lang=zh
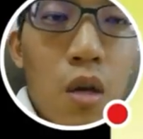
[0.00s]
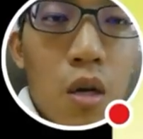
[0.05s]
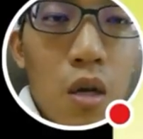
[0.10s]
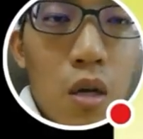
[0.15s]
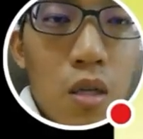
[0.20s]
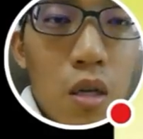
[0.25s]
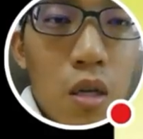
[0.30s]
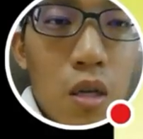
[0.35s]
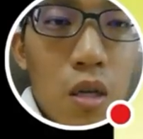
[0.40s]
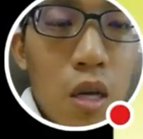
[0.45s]

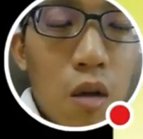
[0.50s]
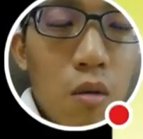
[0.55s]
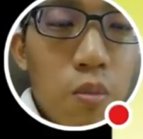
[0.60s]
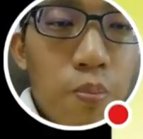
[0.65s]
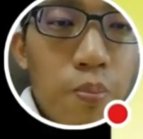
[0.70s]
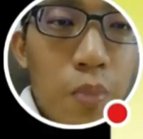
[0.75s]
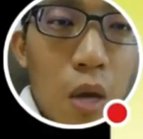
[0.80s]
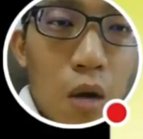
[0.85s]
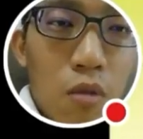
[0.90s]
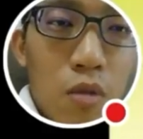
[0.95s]
而且呢，要
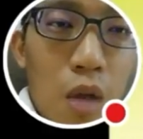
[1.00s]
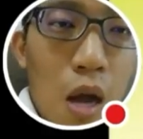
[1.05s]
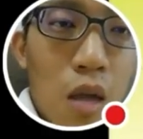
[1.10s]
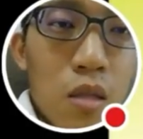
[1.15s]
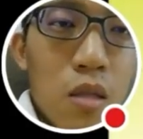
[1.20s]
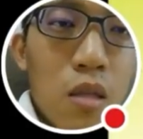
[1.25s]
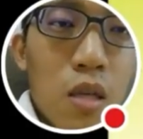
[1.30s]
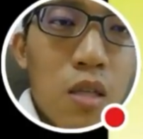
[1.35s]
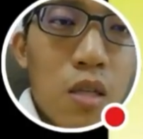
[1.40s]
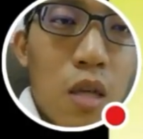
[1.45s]
表达
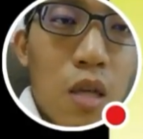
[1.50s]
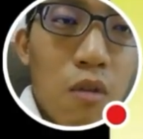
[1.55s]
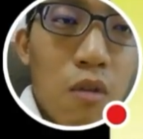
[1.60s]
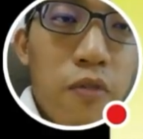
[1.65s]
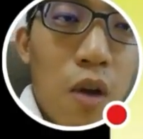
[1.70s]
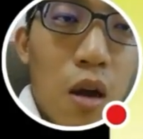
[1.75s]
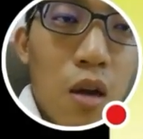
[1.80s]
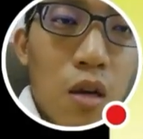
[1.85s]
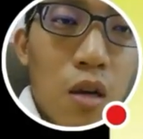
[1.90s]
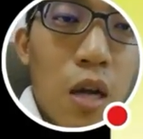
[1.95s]
自己的想
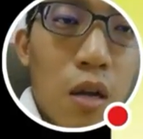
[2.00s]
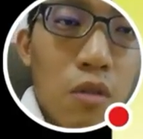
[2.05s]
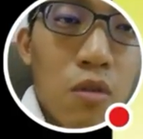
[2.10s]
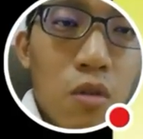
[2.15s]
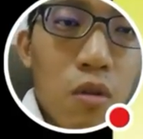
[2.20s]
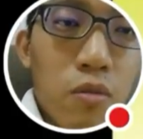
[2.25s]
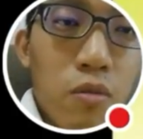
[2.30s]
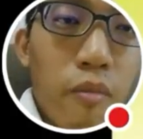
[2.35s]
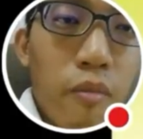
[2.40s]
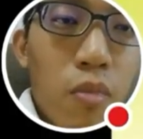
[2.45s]
法和感
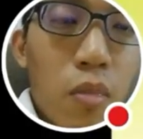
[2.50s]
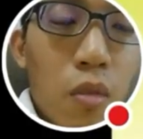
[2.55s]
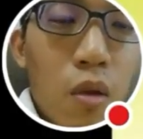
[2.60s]
受。